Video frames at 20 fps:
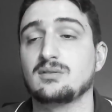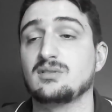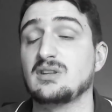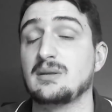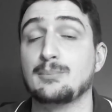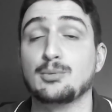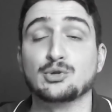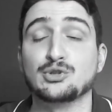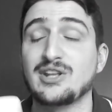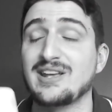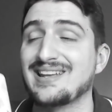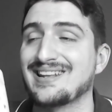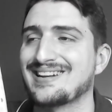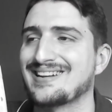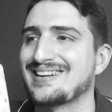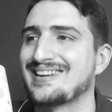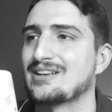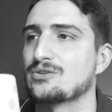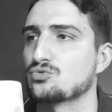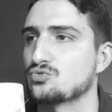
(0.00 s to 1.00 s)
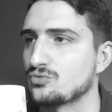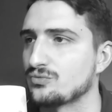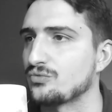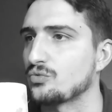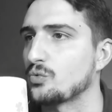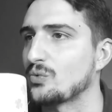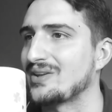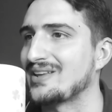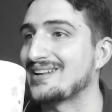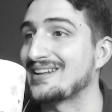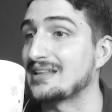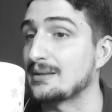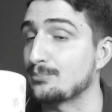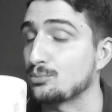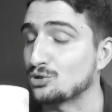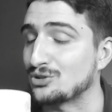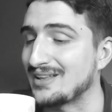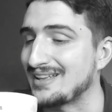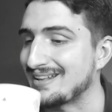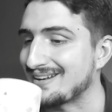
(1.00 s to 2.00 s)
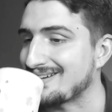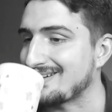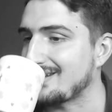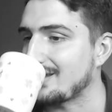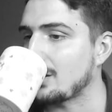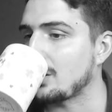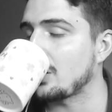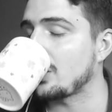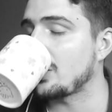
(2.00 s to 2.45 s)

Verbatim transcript: di poterne usufruire, di poterne